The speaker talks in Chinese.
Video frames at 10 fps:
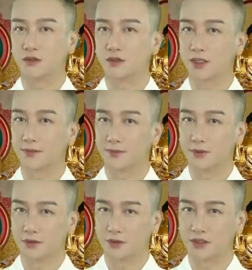全
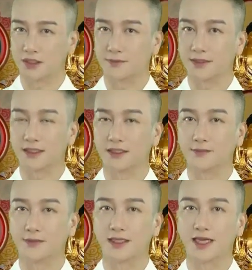部都是你们自己
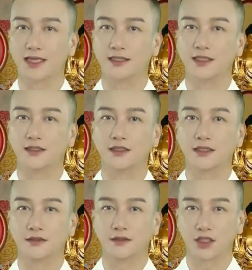本来清
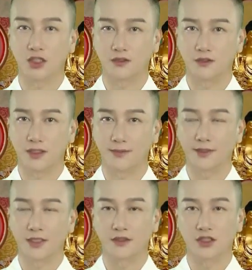净、玄
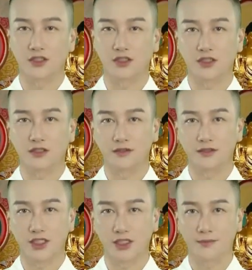妙、真实、
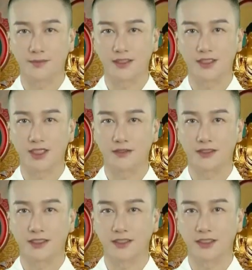明了
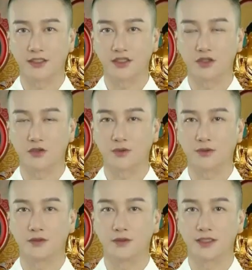自心之
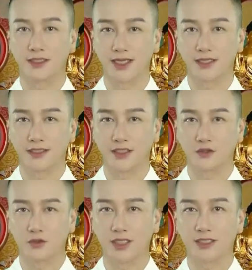中所显现
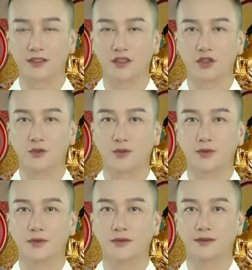出来的事物。